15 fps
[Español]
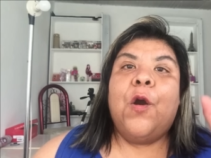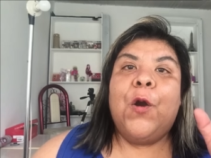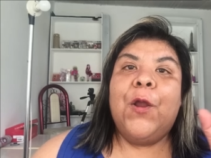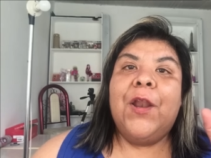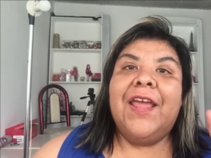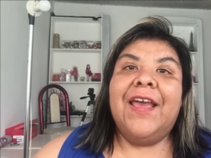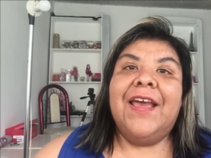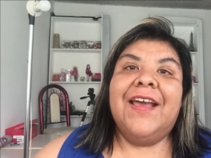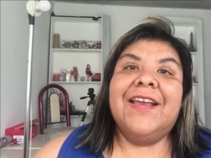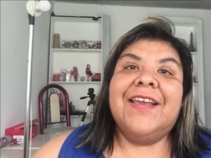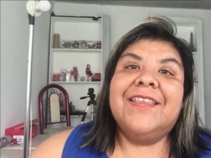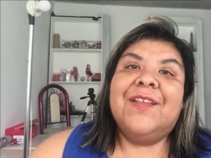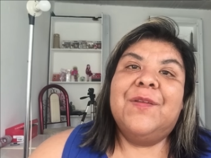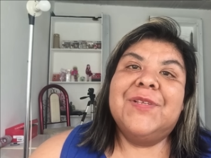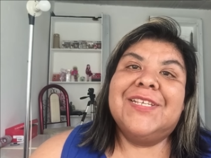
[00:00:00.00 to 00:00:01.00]
Hola,
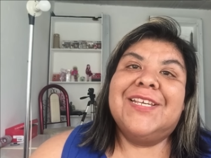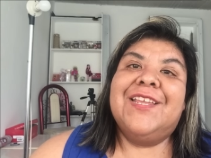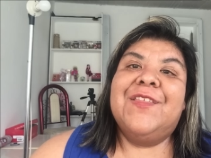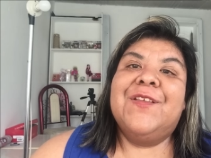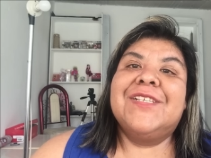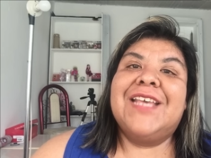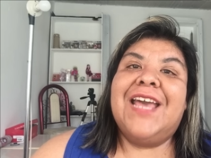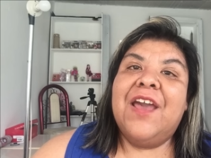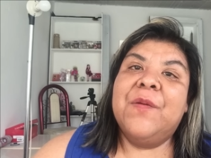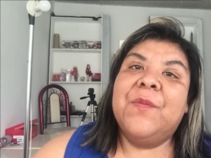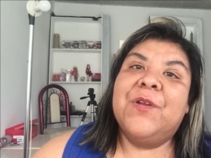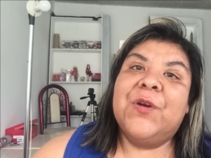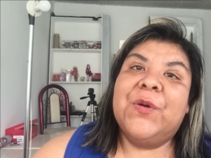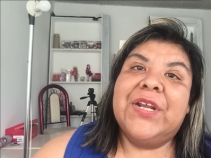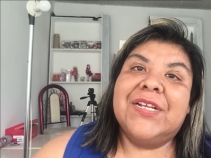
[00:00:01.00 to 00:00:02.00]
¿qué tal mis queridos I'm
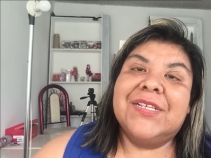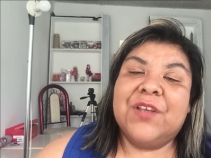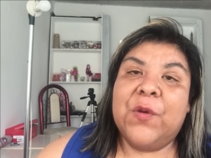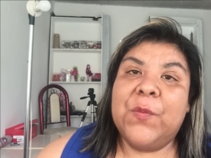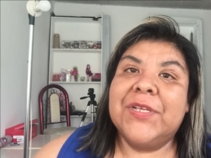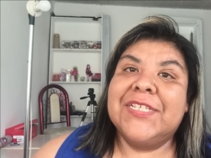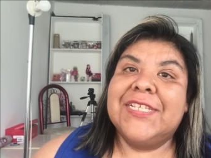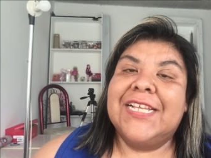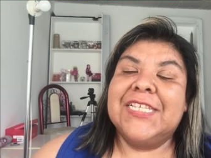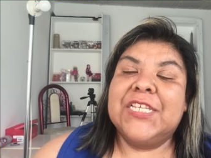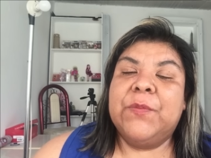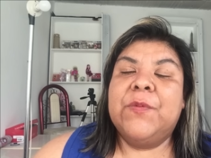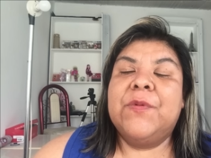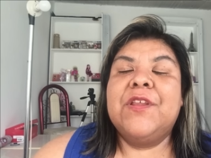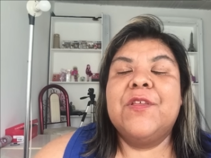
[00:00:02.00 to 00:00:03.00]
lovers? ¿Cómo están?
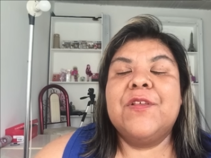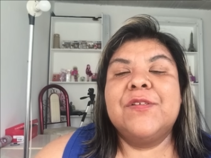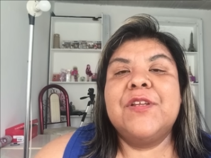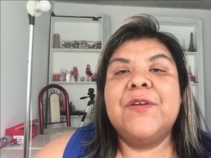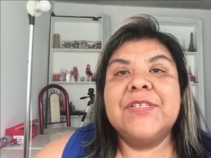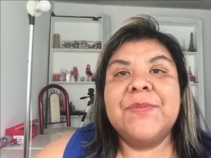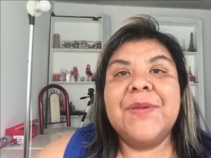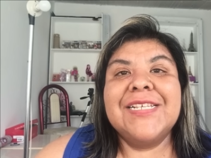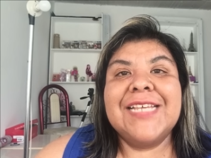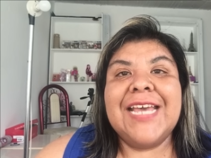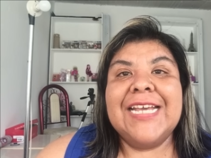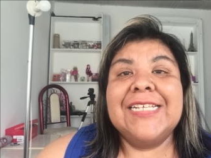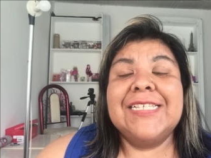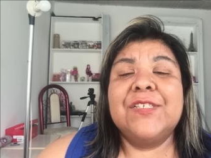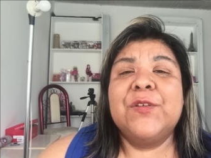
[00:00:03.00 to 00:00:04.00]
Bienvenidos una vez más
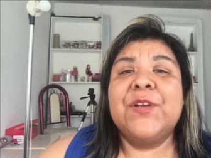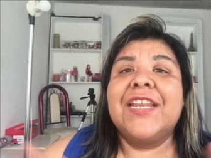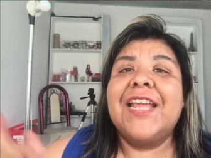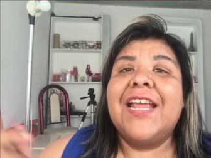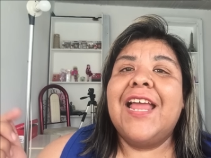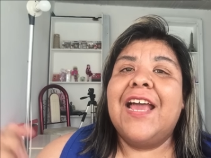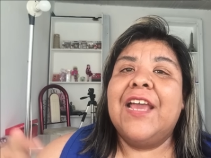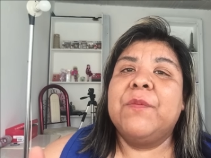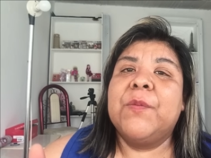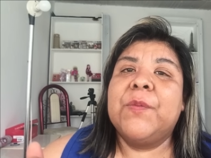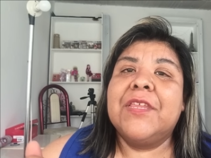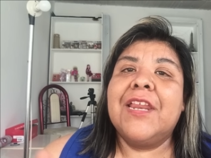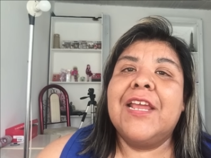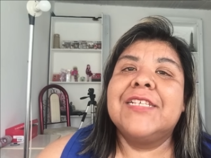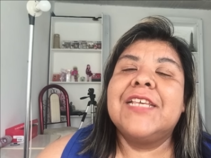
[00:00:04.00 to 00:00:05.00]
a este su canal
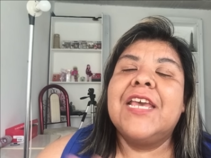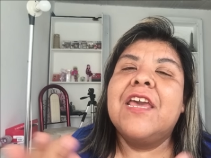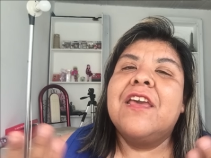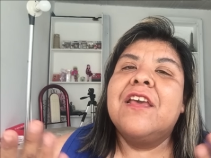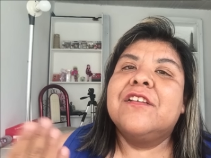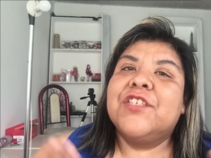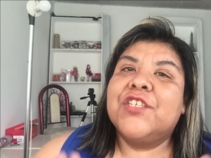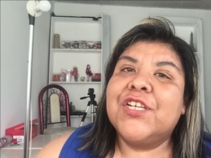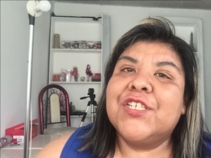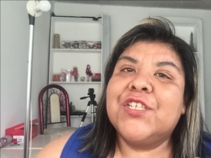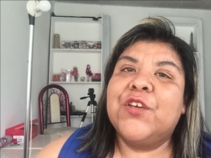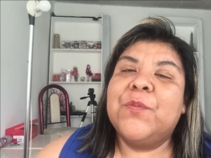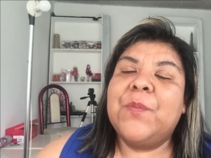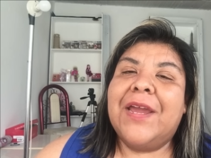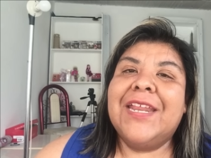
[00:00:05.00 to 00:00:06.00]
IMP3. Yo
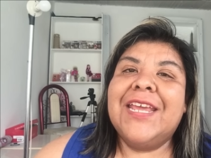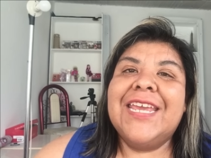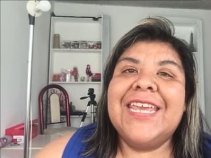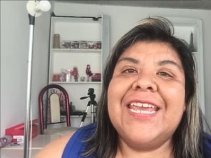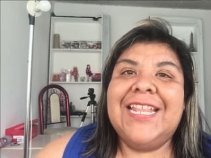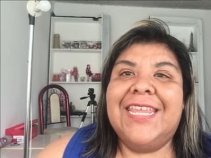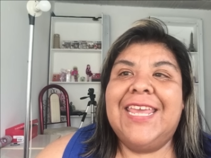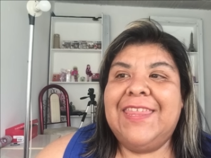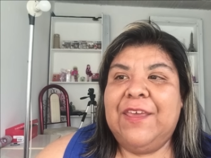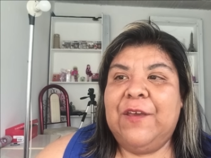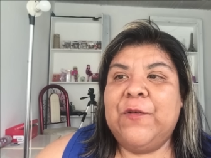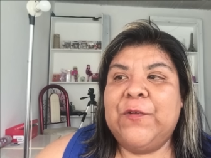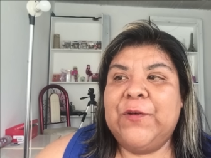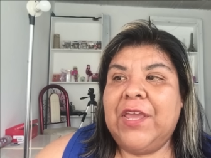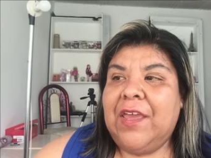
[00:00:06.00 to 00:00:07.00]
soy Mari y el día de
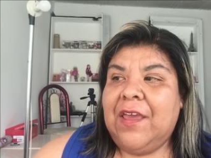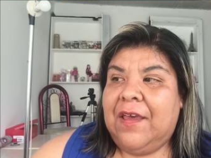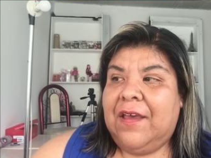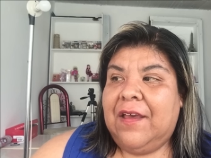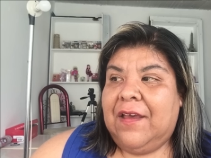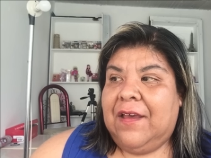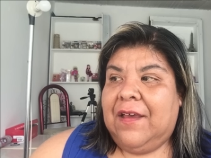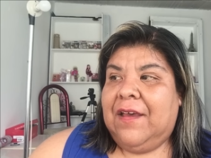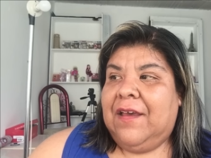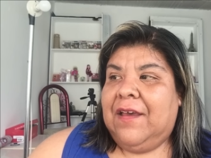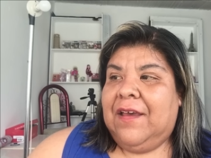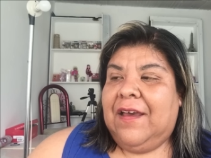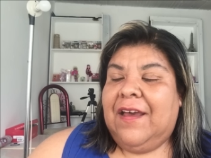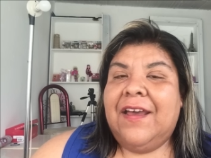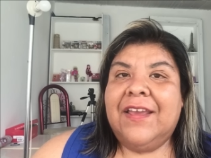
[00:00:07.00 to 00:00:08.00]
hoy...
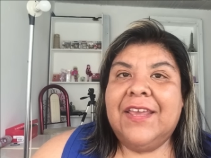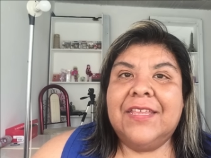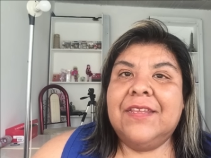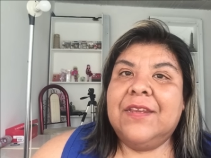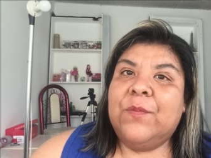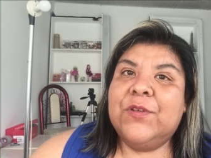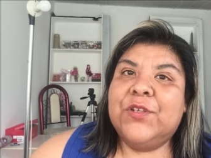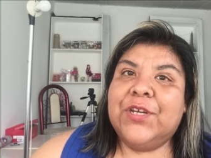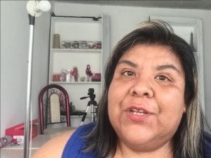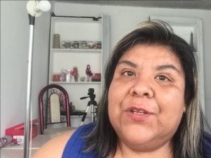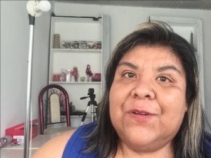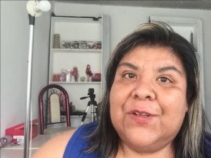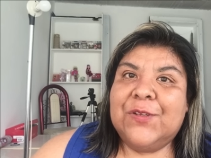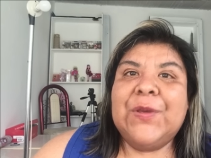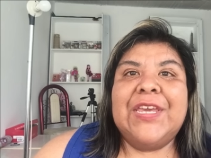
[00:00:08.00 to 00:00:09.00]
Ah, ya tenía mucho que
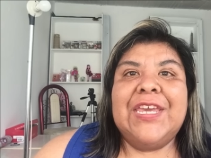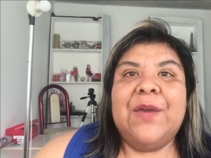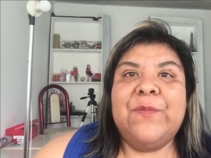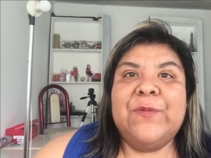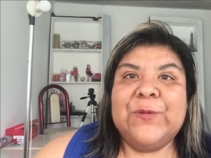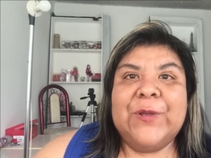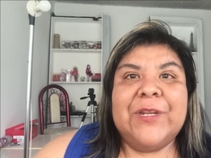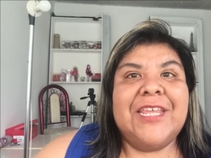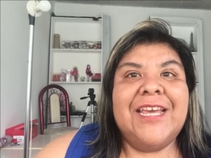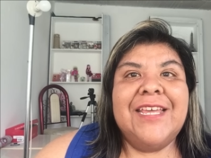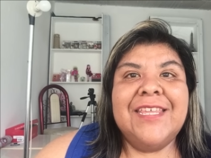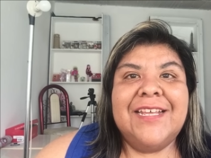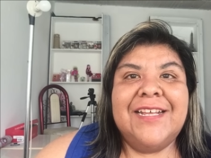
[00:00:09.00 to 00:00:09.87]
no nos veíamos, ¿verdad?